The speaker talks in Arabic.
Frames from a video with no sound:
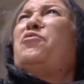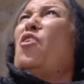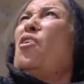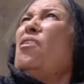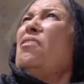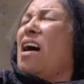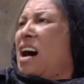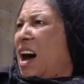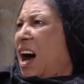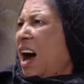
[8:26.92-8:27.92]
من فوق
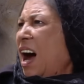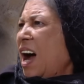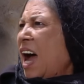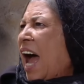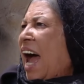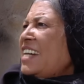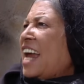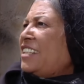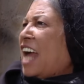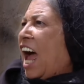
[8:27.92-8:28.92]
اه
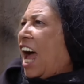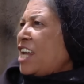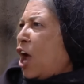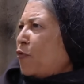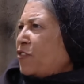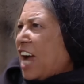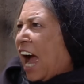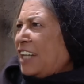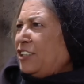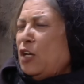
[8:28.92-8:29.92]
انا دايه وفي
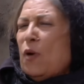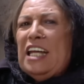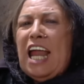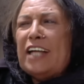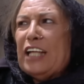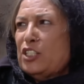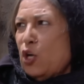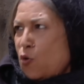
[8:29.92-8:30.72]
عندي ولاده